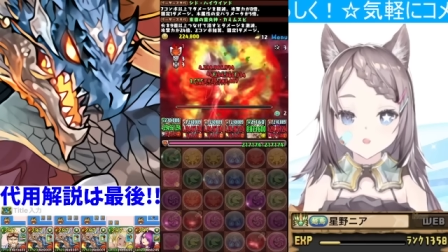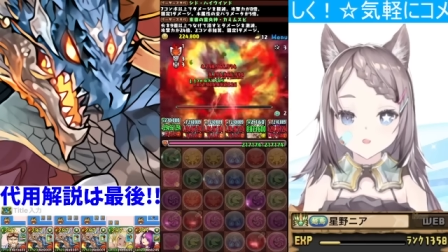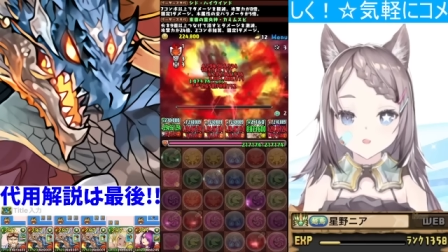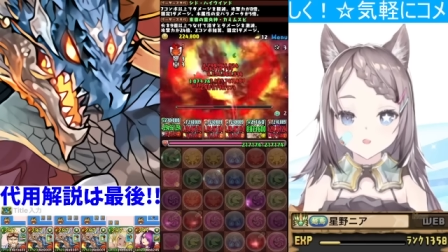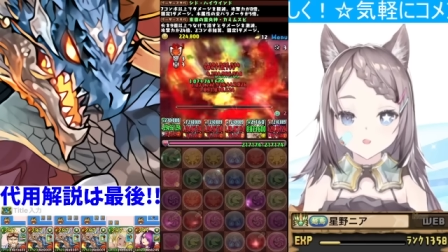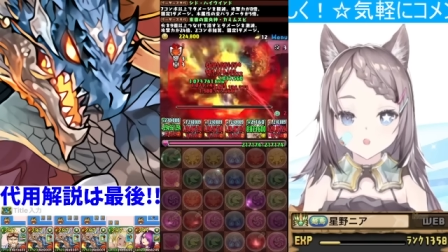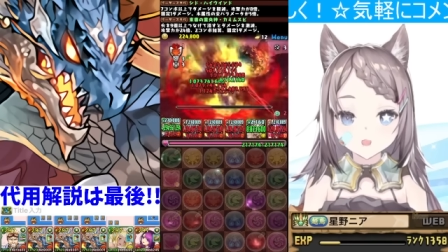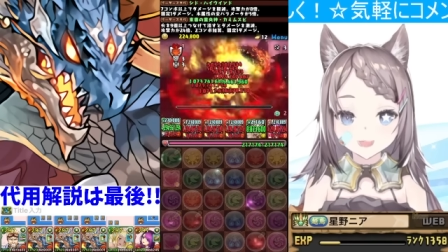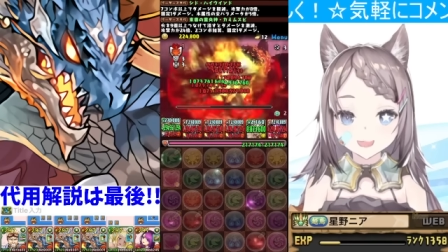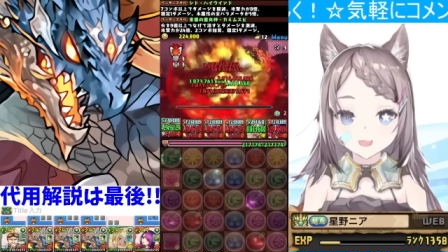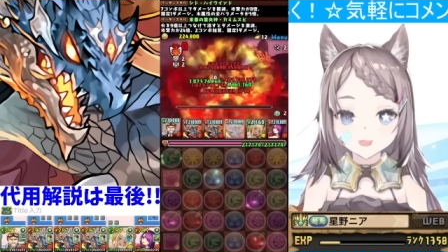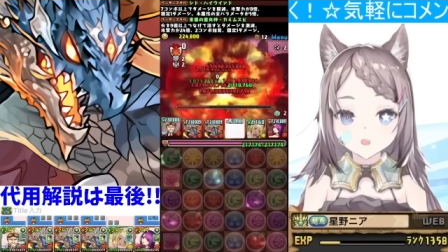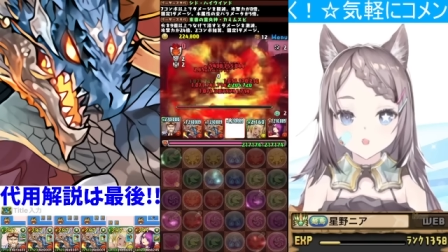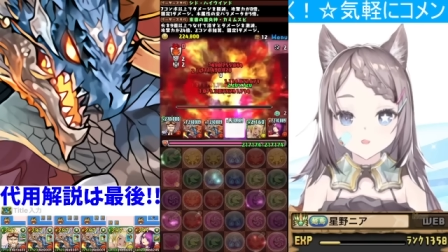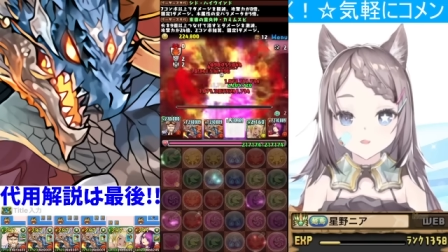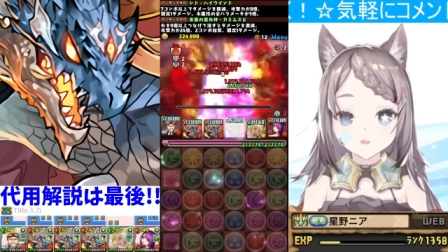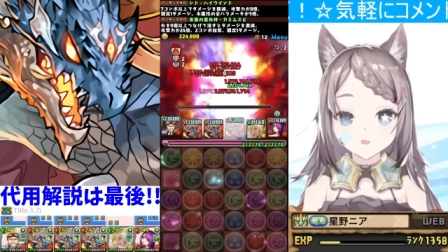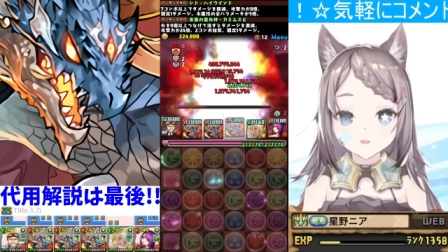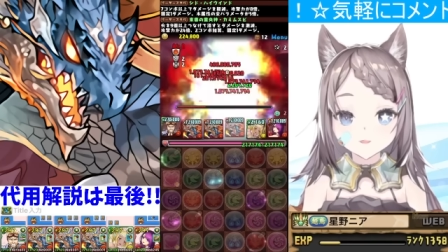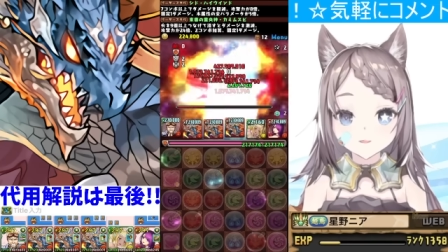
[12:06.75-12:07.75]
は
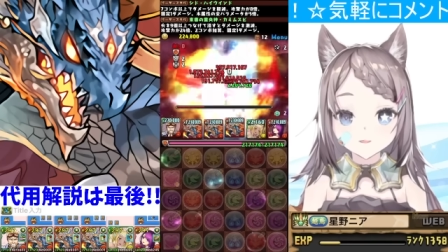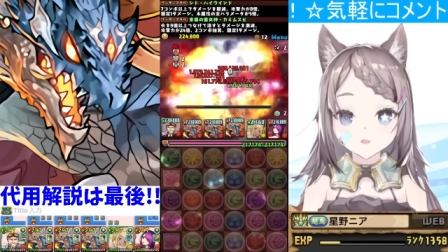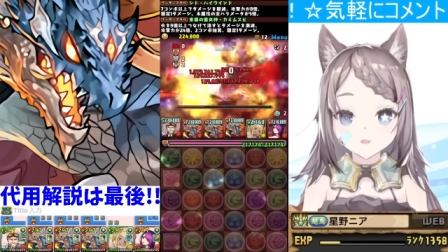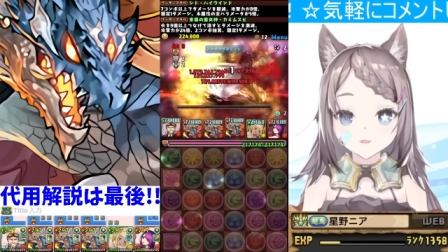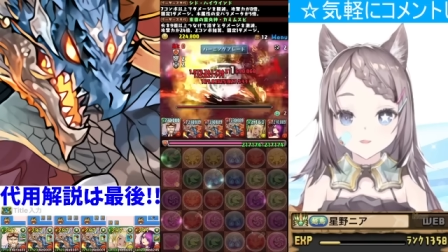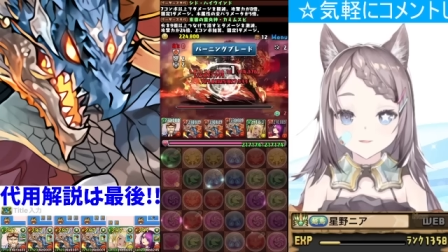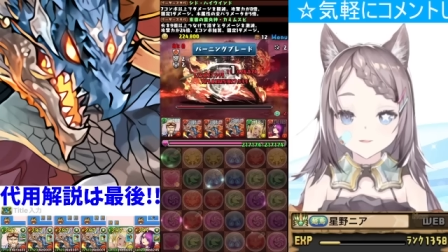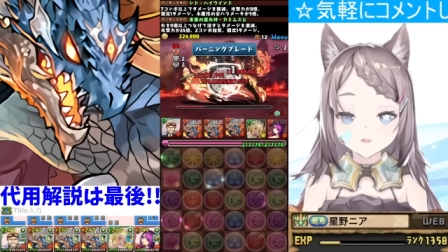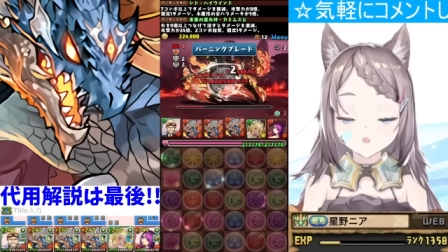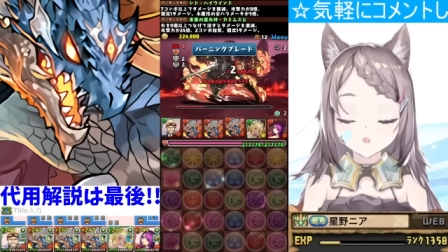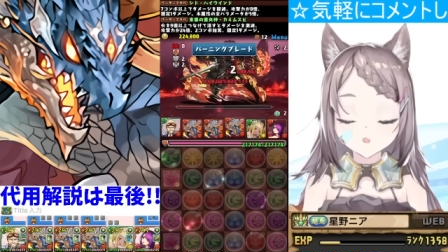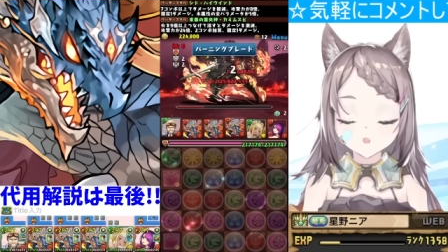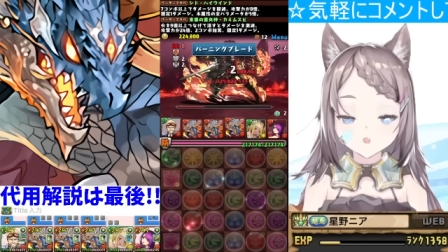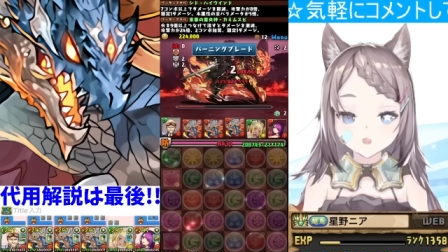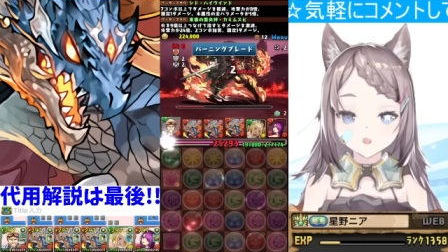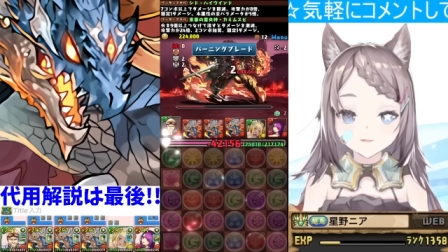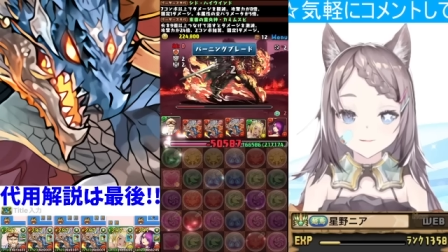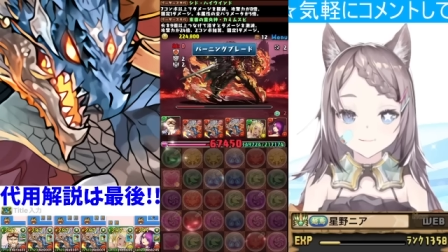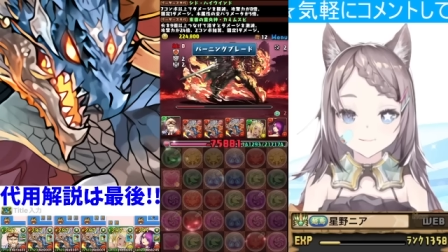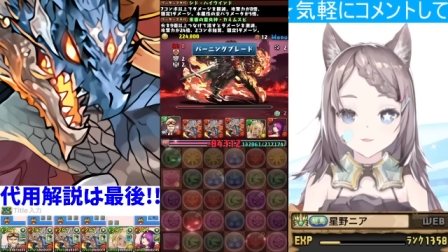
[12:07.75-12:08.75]
い。よし。で、もう一
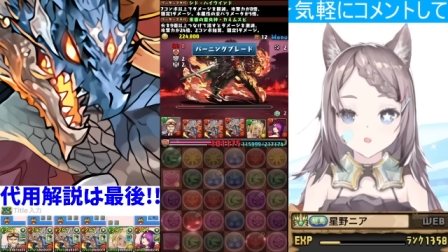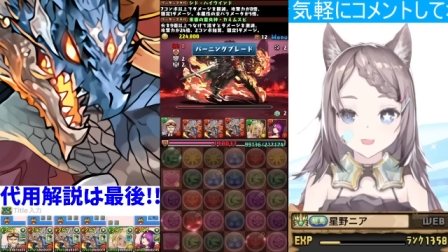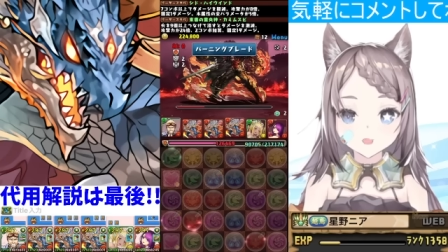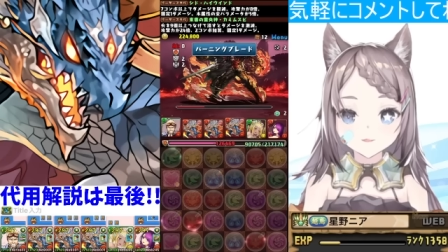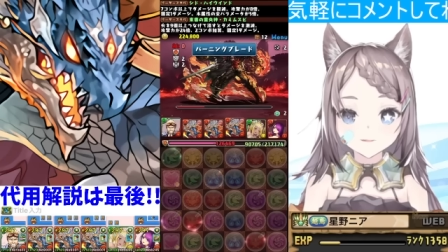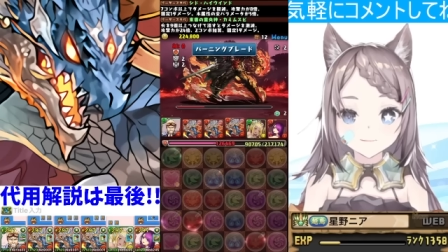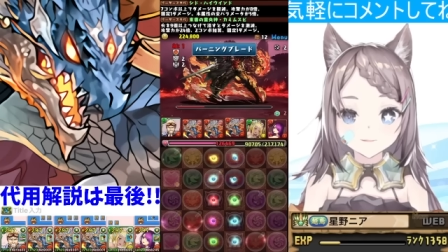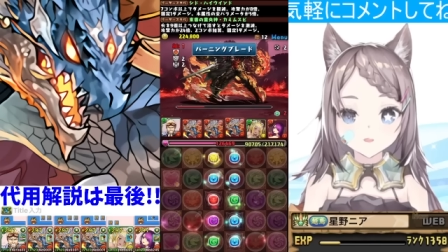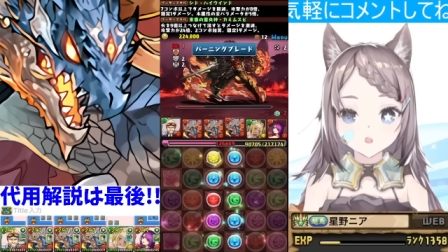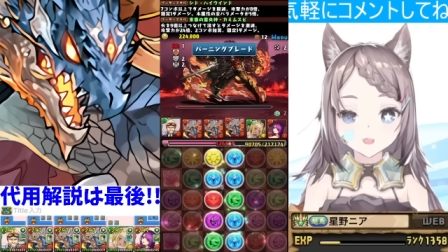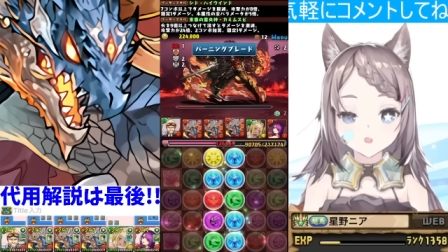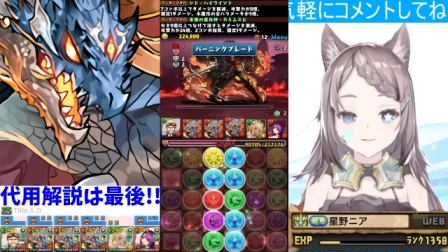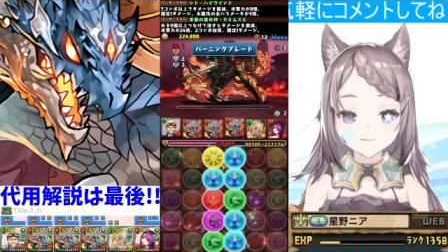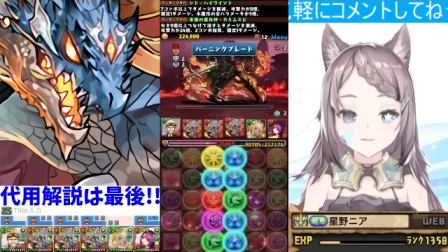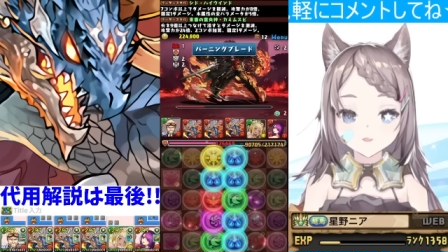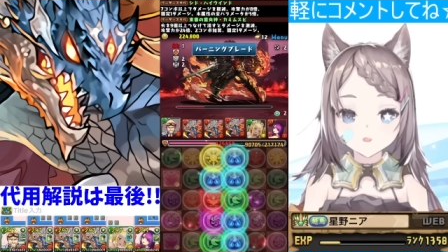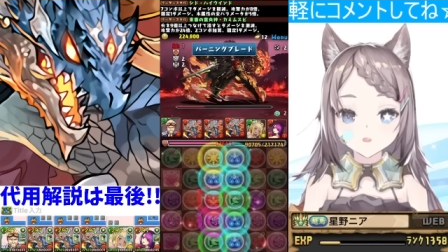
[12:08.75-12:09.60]
回攻撃受けて、